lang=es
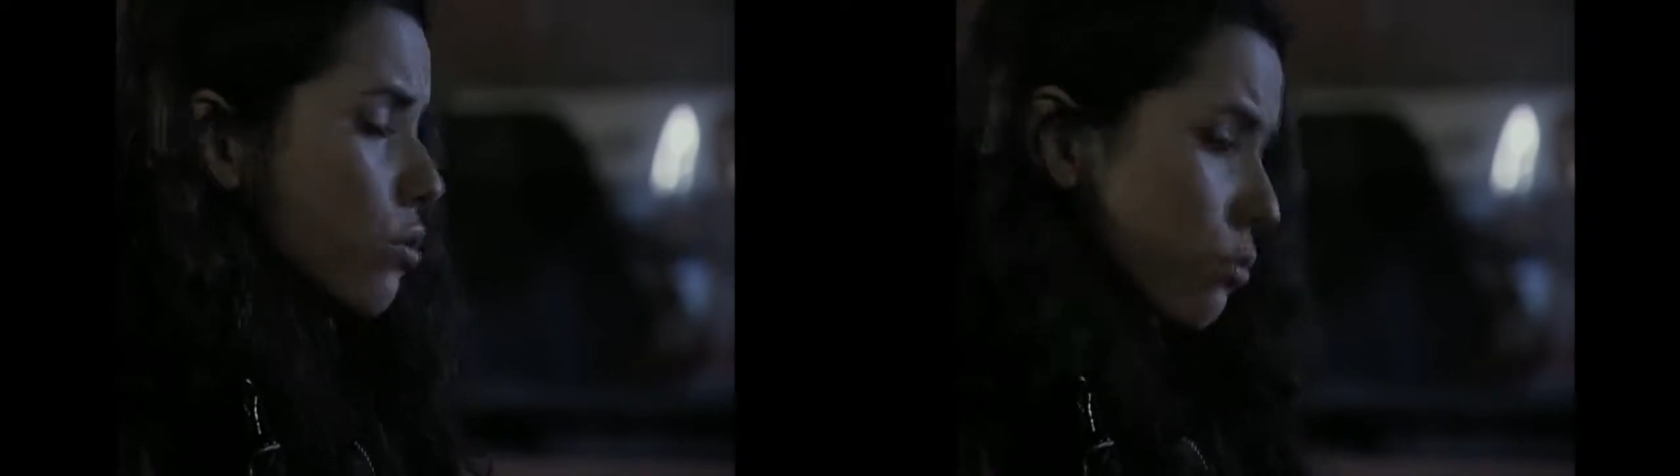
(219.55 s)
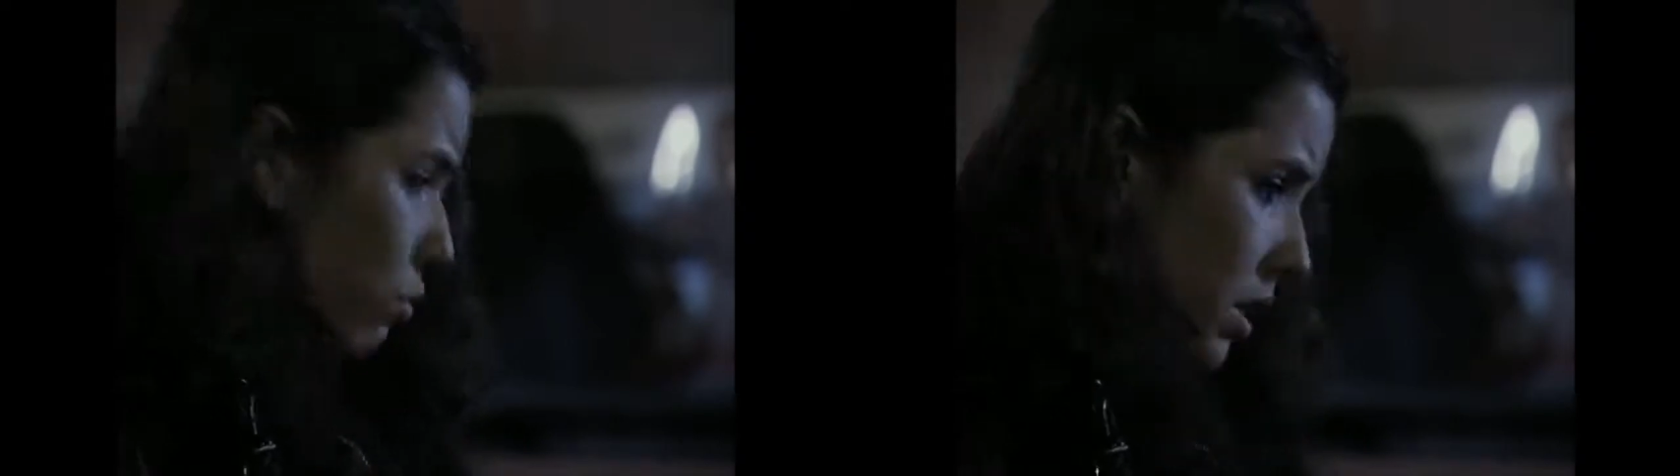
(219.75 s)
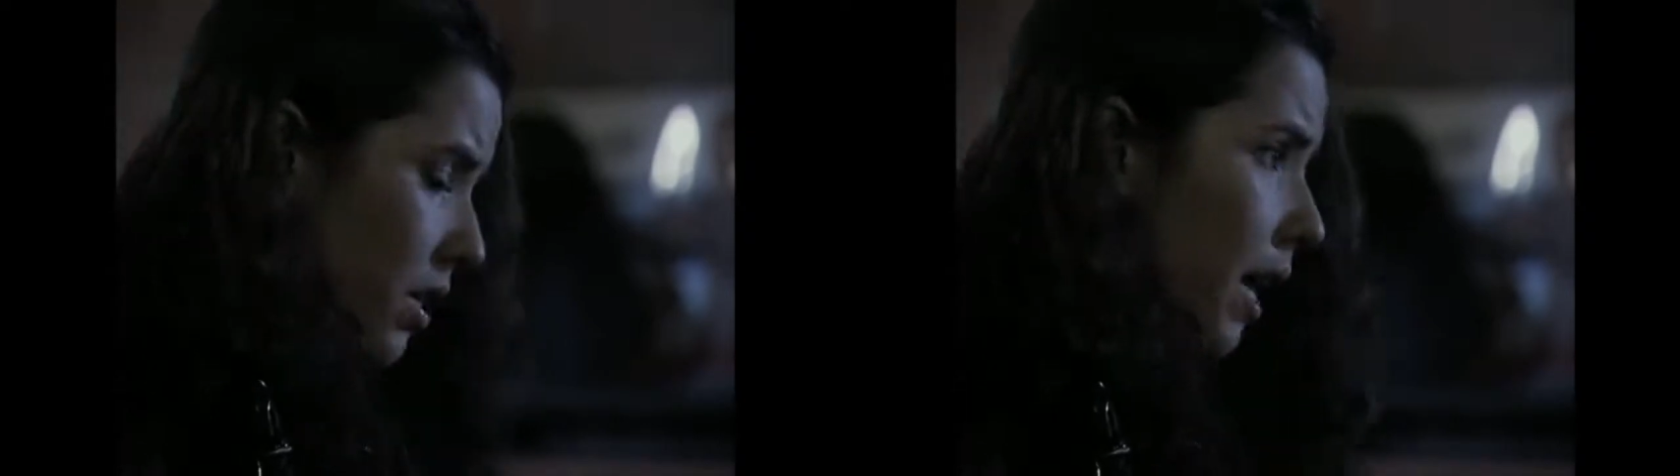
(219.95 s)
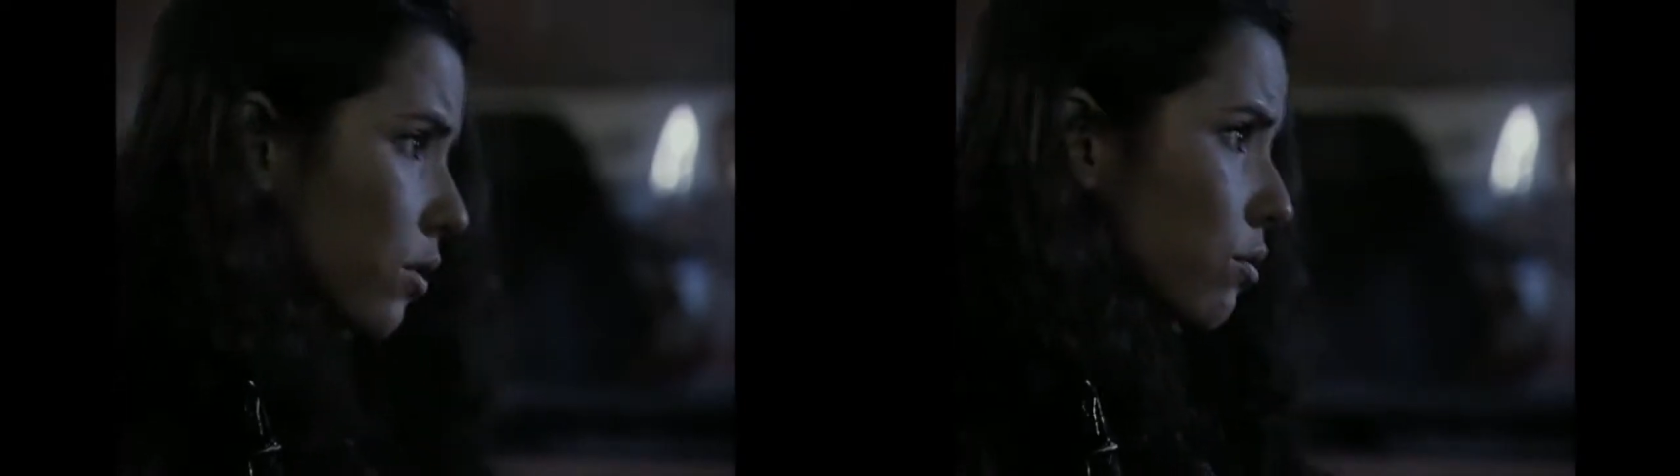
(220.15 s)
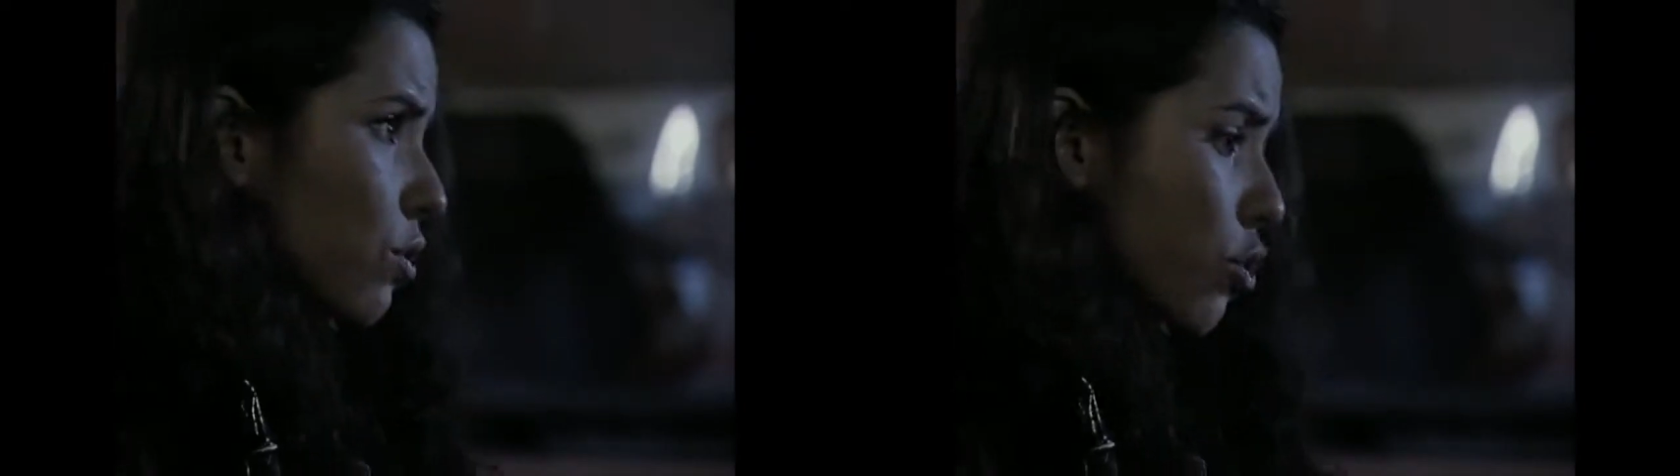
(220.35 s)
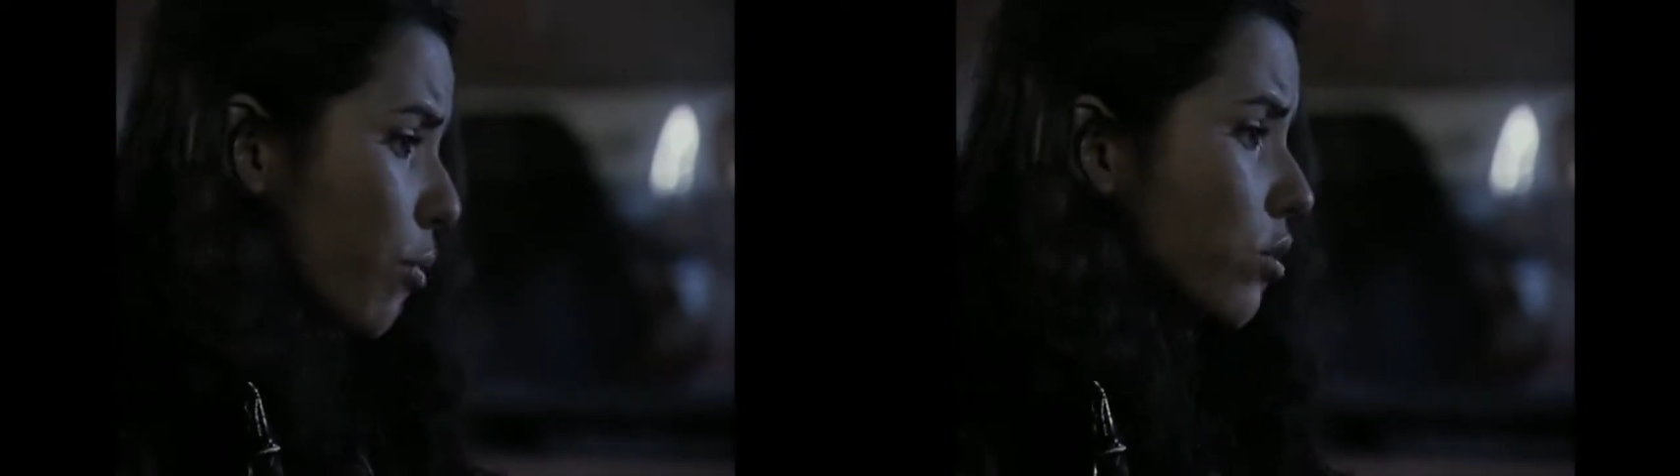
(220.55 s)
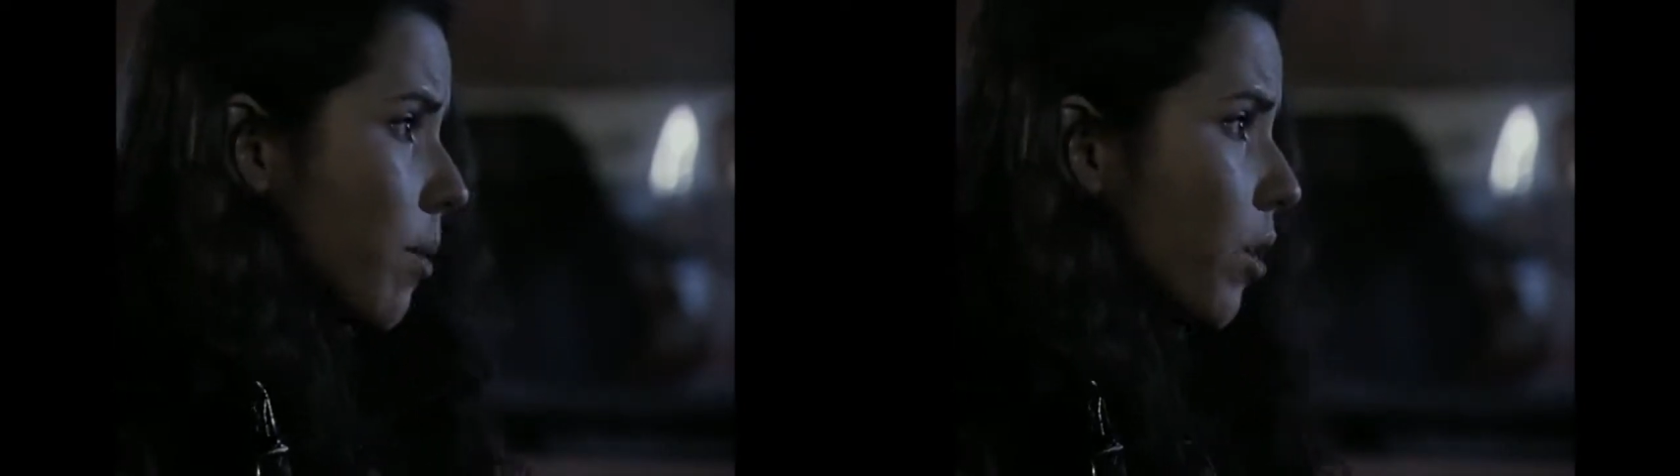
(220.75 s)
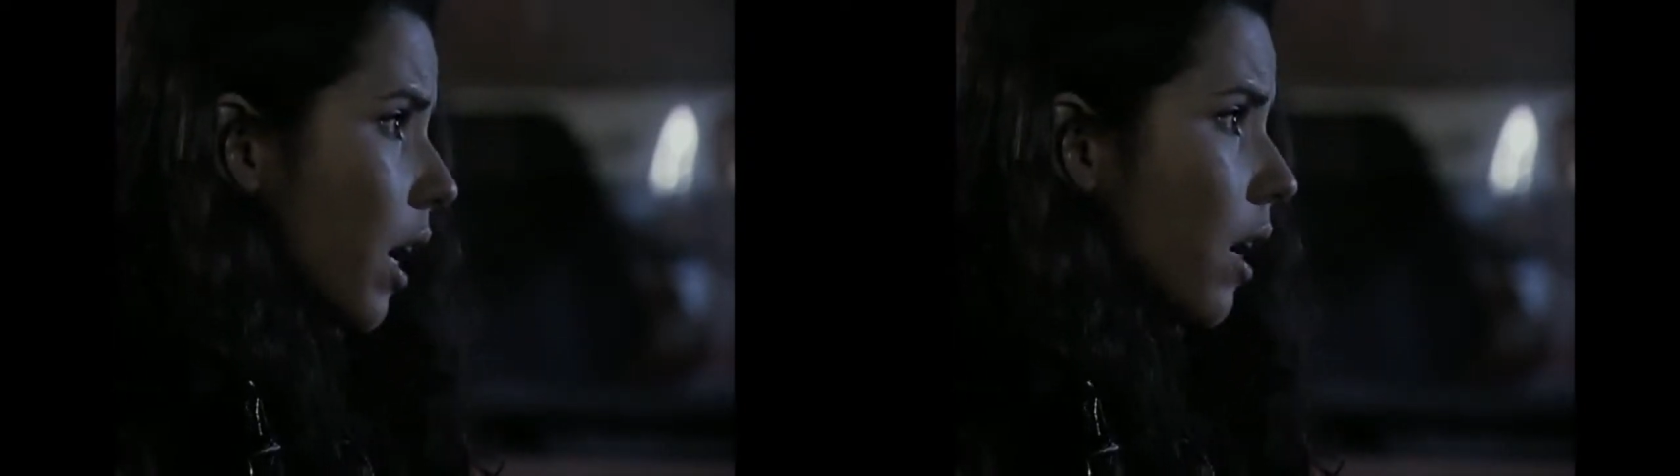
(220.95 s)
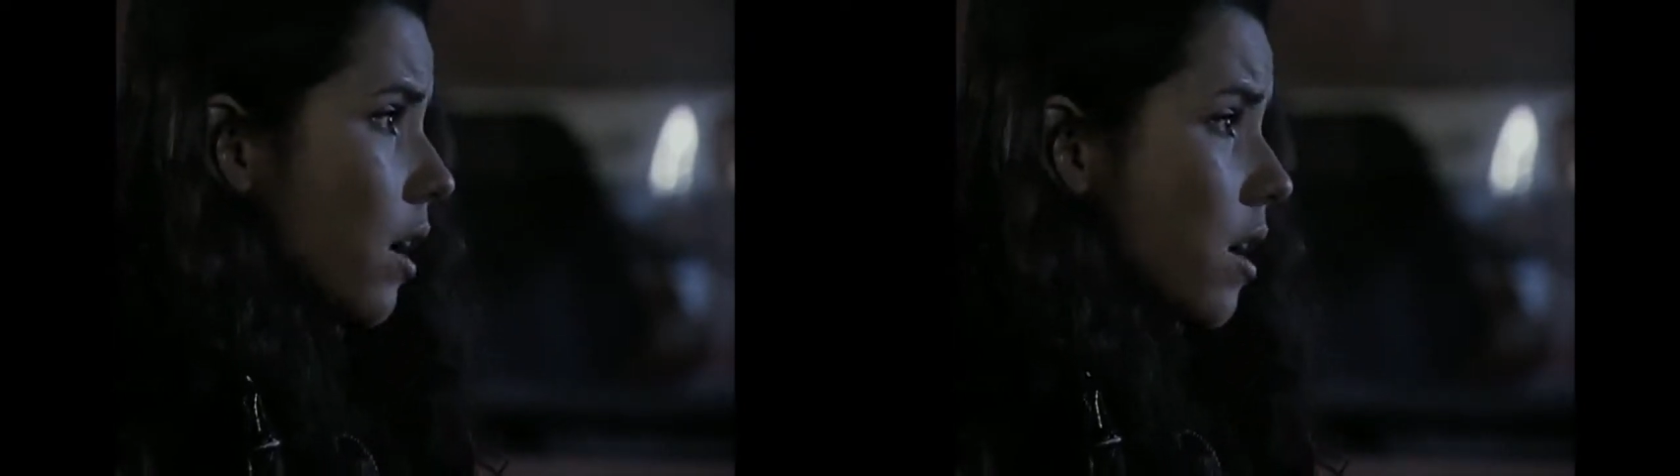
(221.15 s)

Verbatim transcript: eso no es cierto. Yo estoy por usted porque